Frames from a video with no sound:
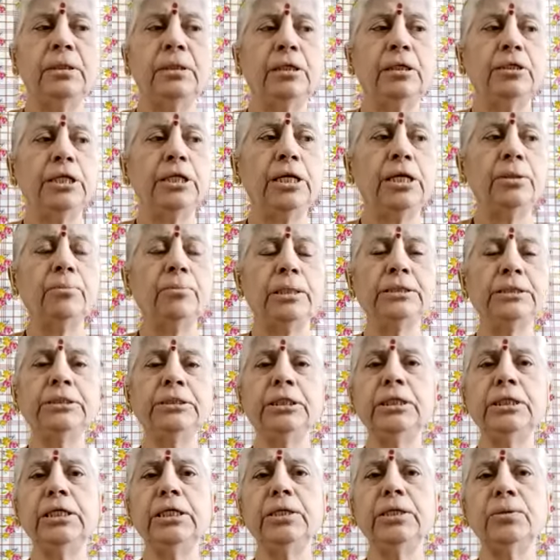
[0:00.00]
నేను
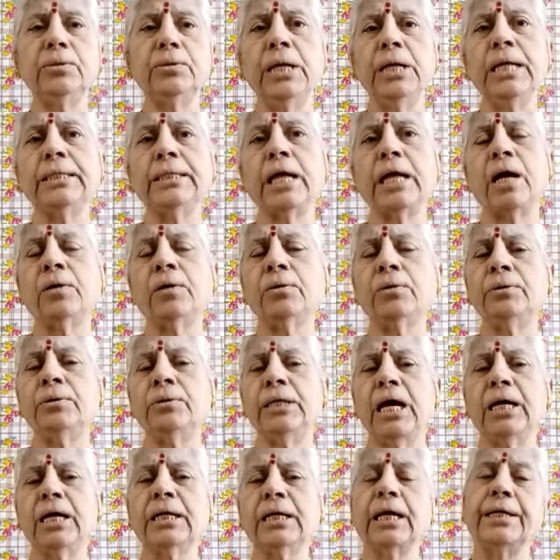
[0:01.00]
మంచినీరు కూడా తాకుండా
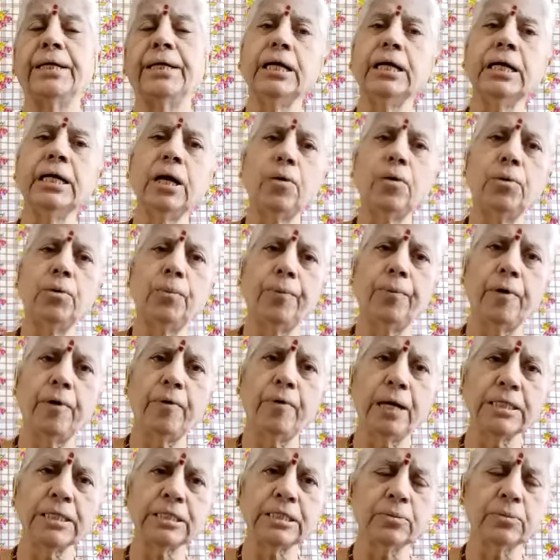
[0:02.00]
కటిక
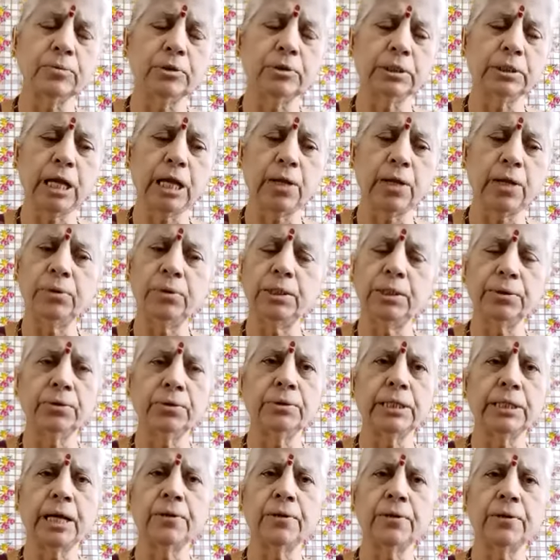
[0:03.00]
ఉపవాసం ఉంటాను
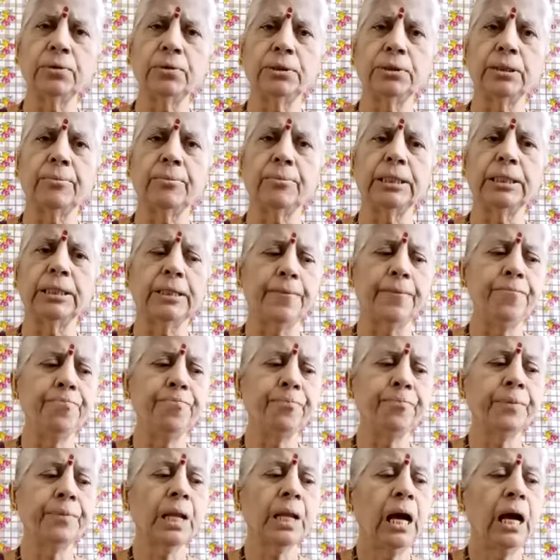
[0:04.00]
అంటుంటారు కొంతమంది
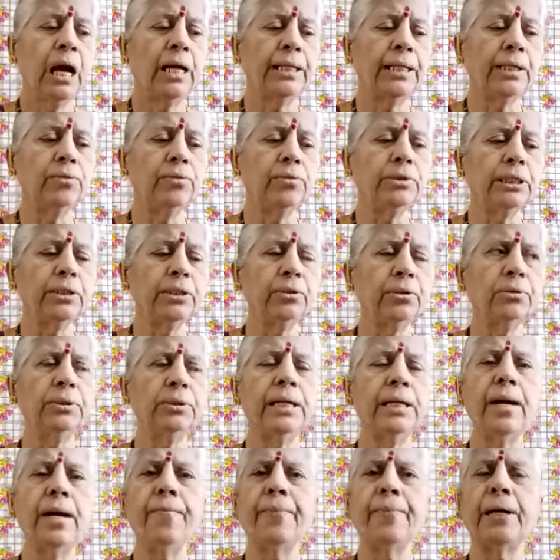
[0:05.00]
అన్నం
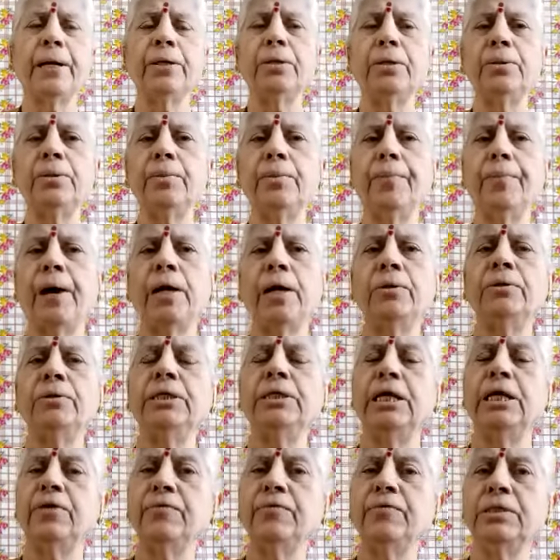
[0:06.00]
తినకుండా పళ్ళు పాలు
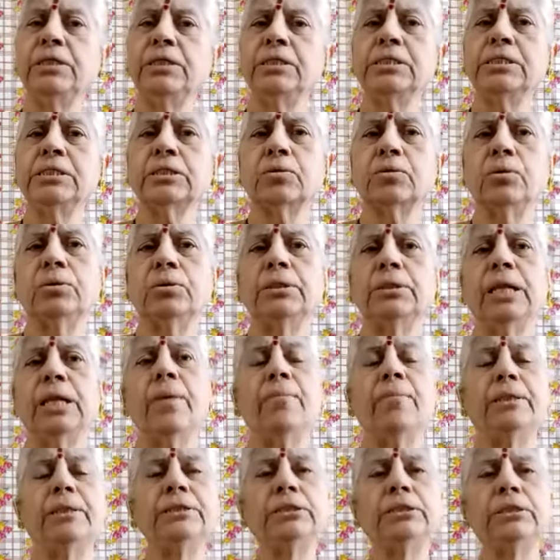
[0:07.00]
ఏవి తీసుకోకుండా
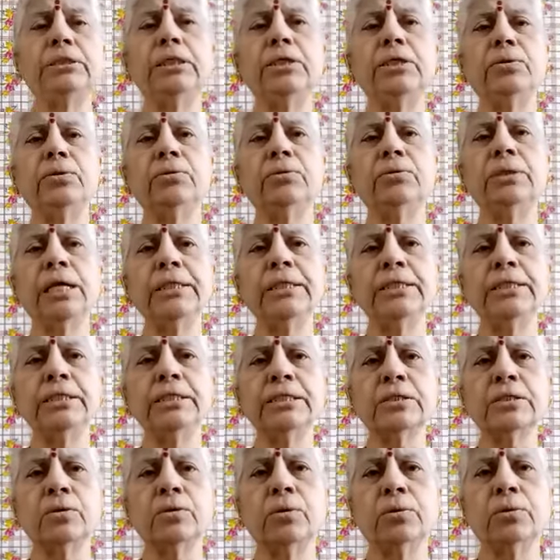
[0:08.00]
మంచినీరు కూడా
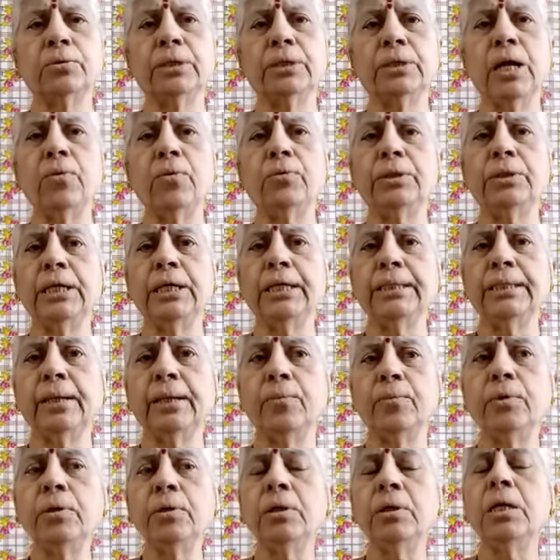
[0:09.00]
తీసుకోకుండా ఉండటము